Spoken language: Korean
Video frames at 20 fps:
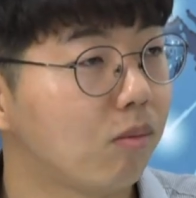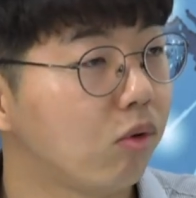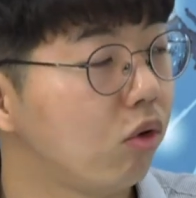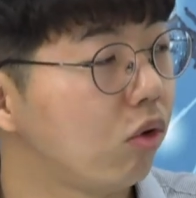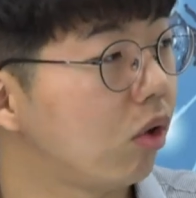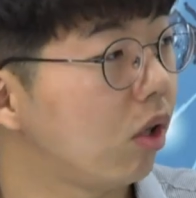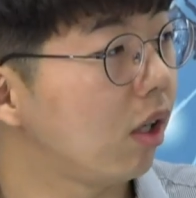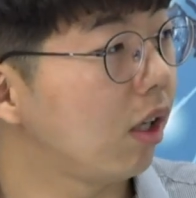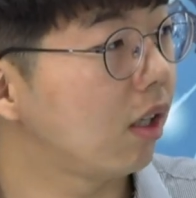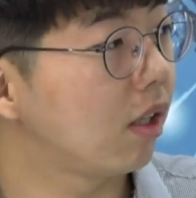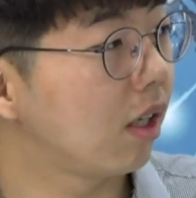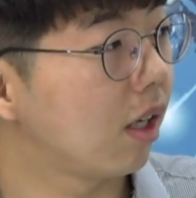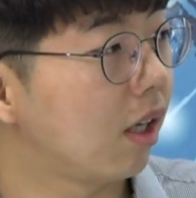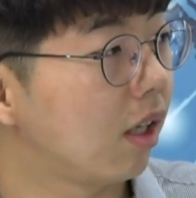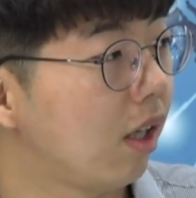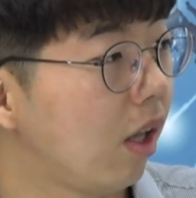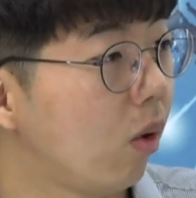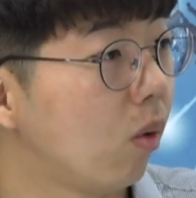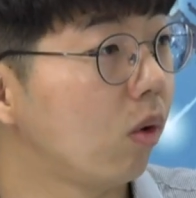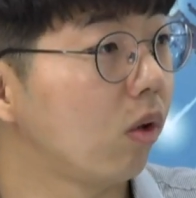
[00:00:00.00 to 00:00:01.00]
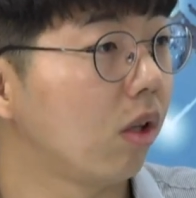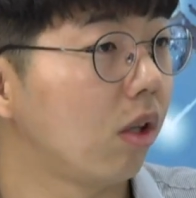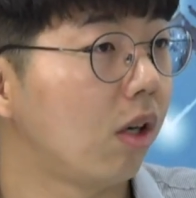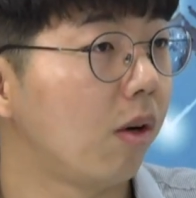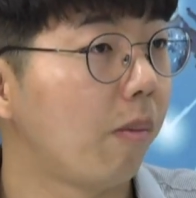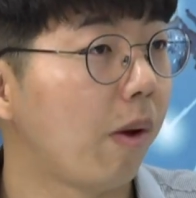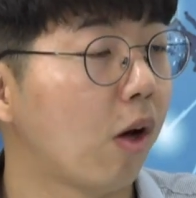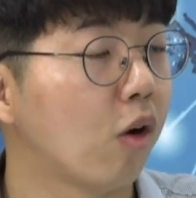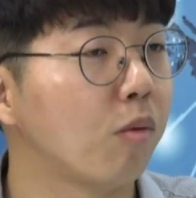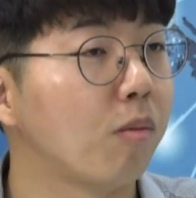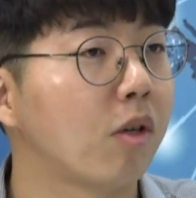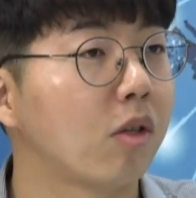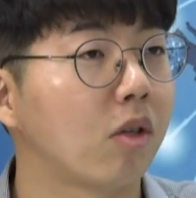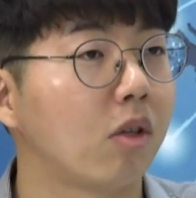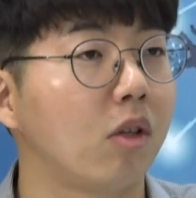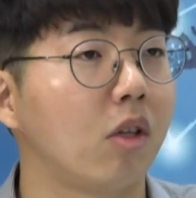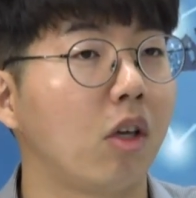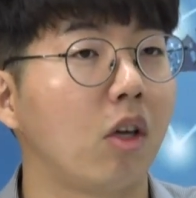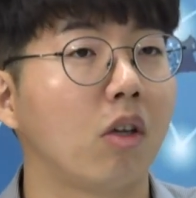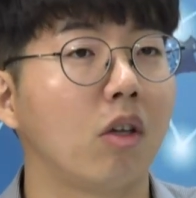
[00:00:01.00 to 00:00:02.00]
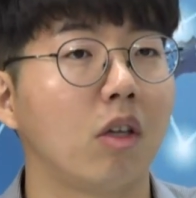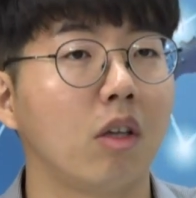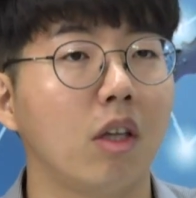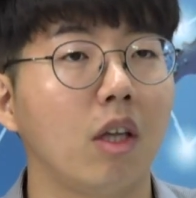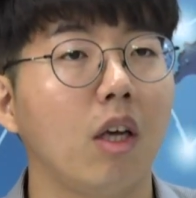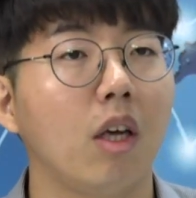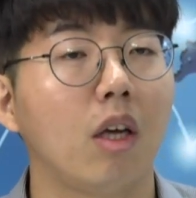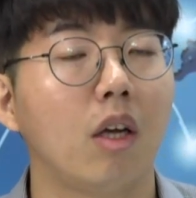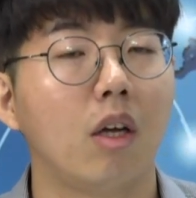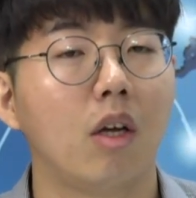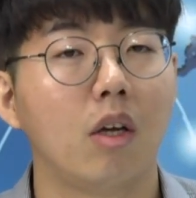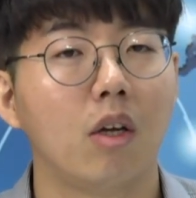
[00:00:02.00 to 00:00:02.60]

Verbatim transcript: 분들에게 제가 내용들을 배우면서 드렸잖아요. 느꼈는데 네.